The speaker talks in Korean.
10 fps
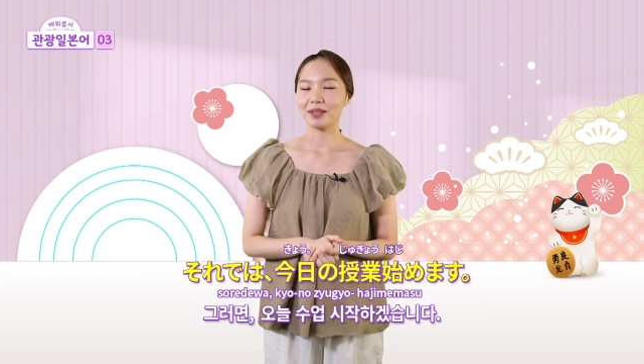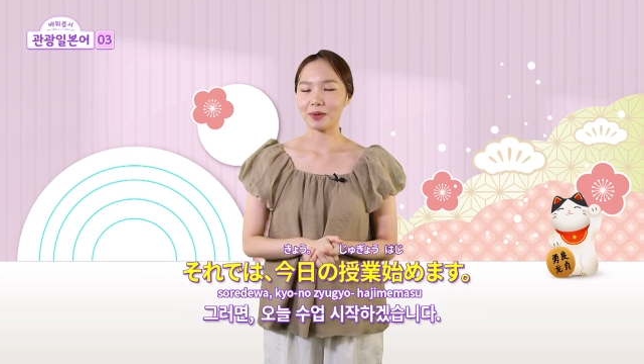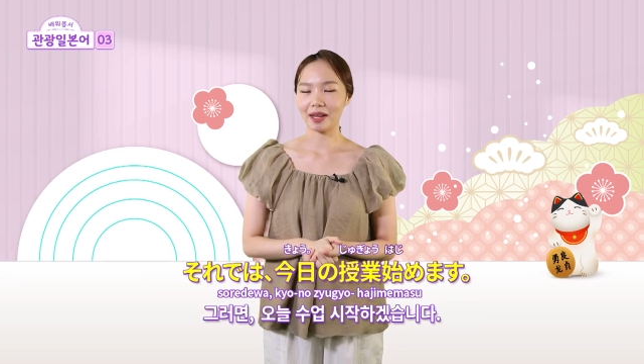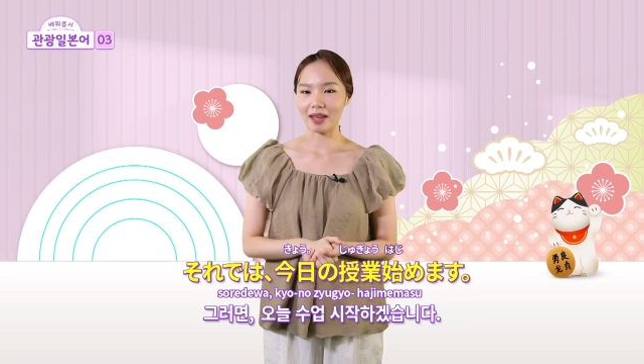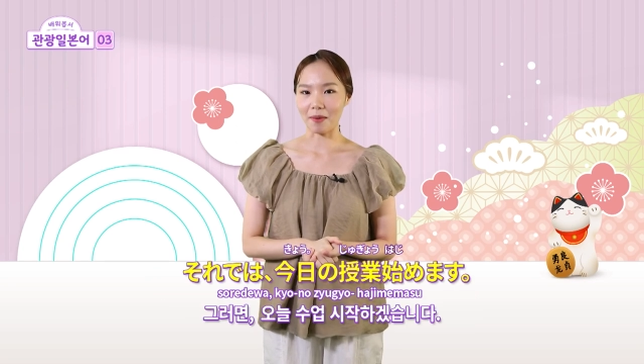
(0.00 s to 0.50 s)

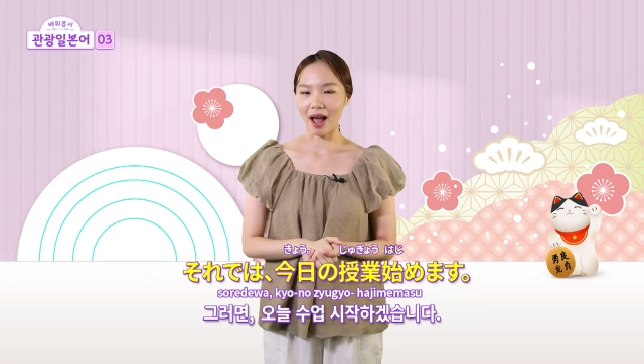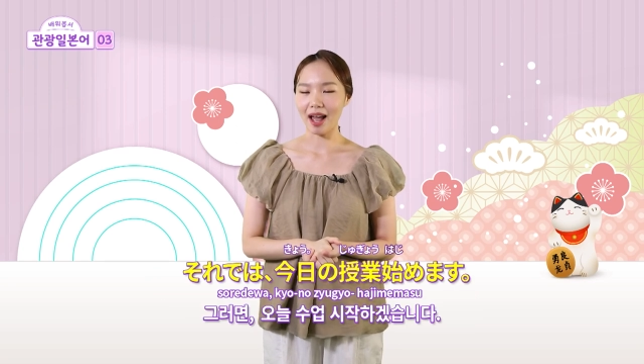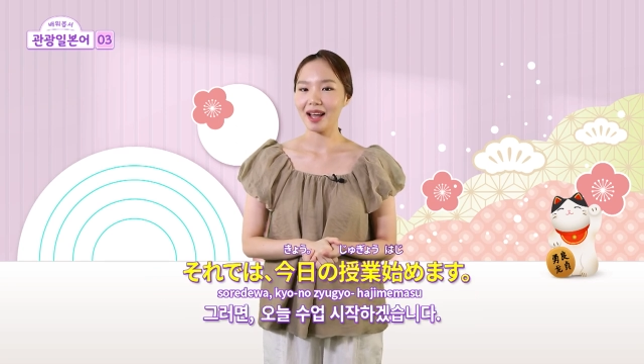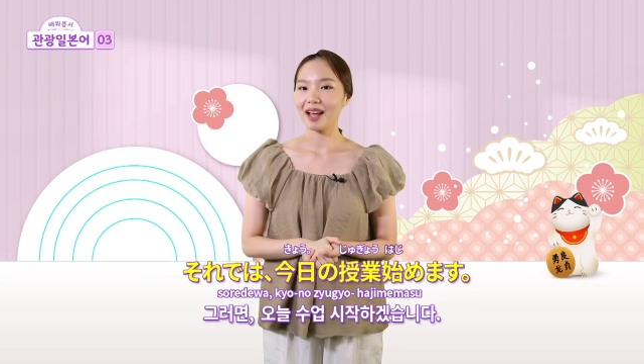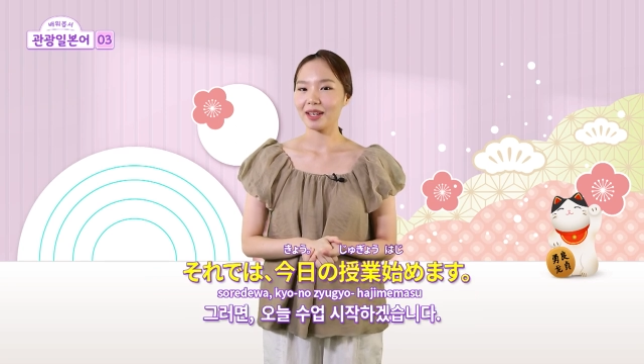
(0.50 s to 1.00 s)

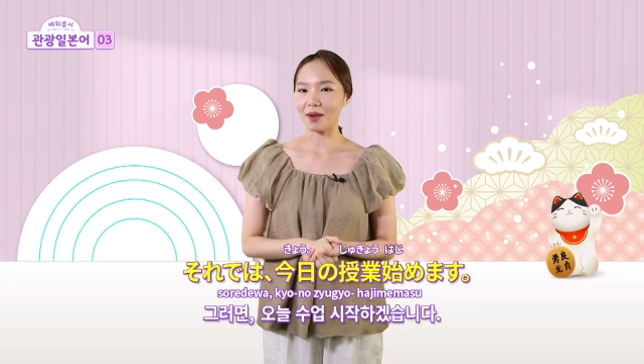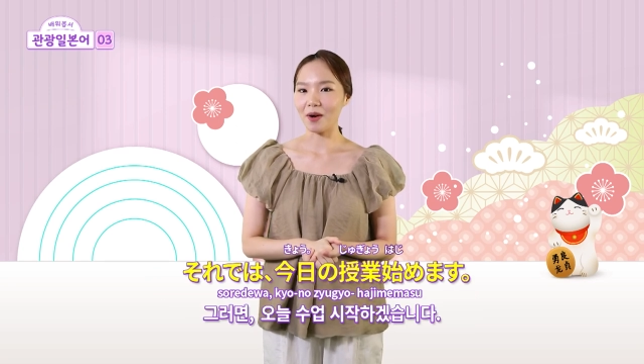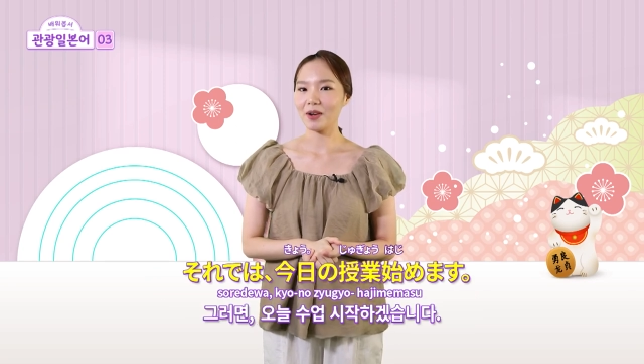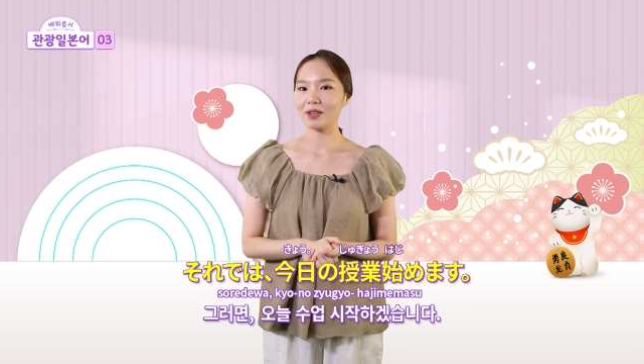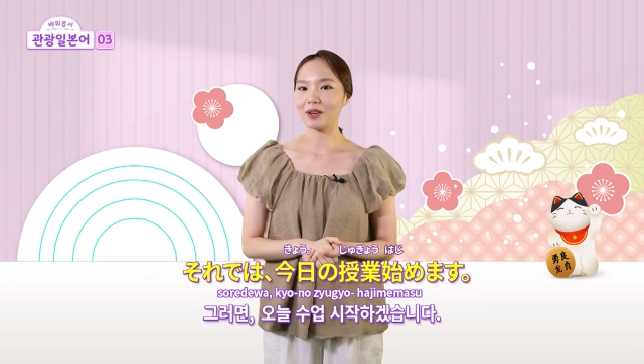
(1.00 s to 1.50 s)
소레대와
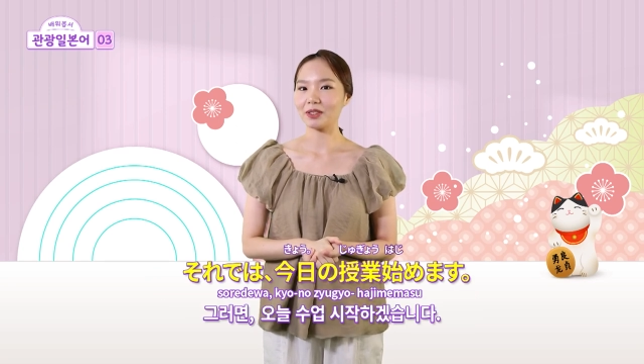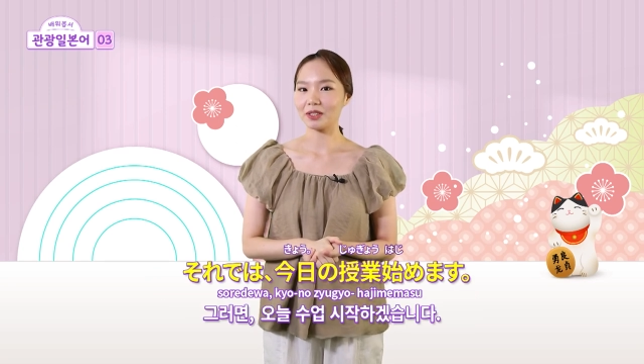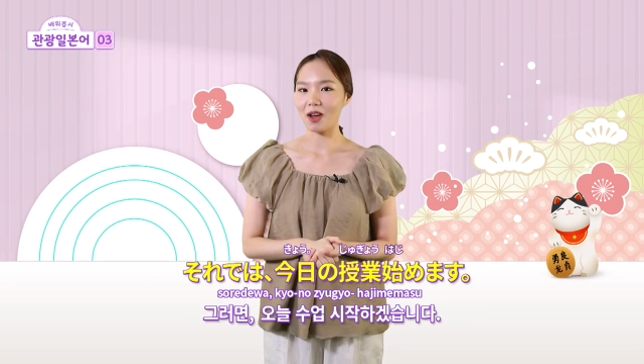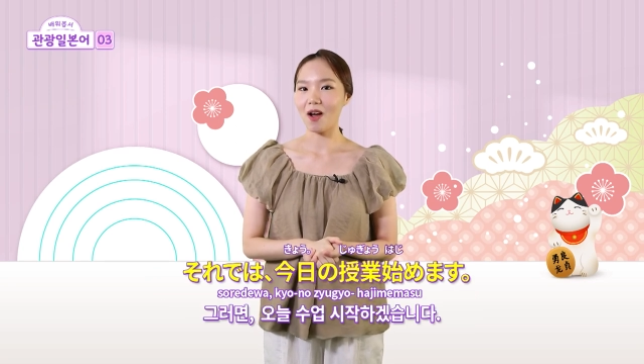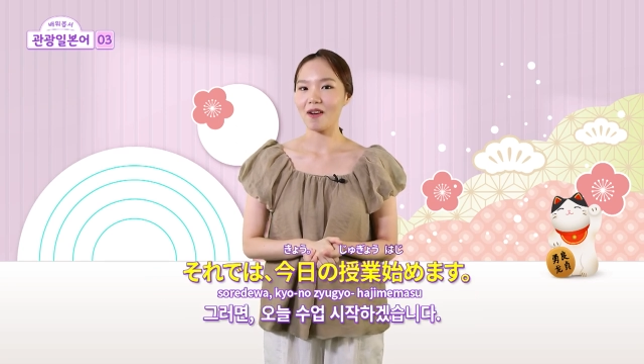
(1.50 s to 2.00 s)
겨너
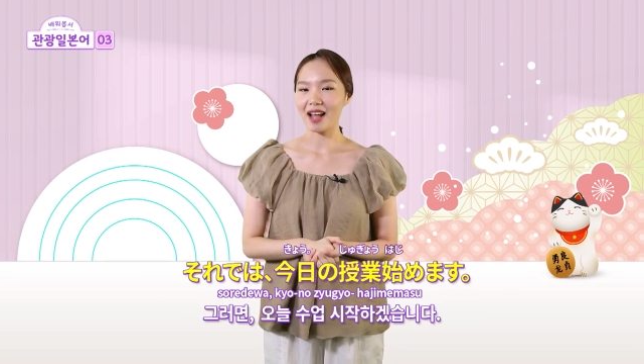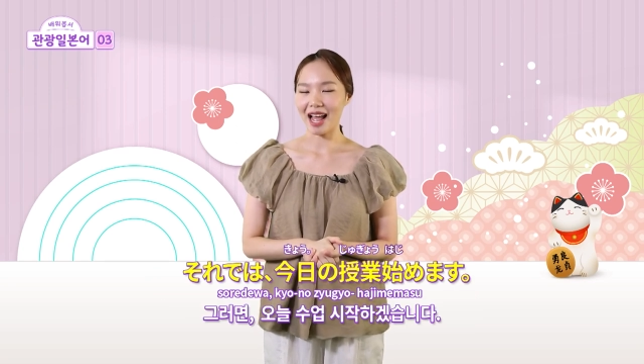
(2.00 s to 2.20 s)
주겨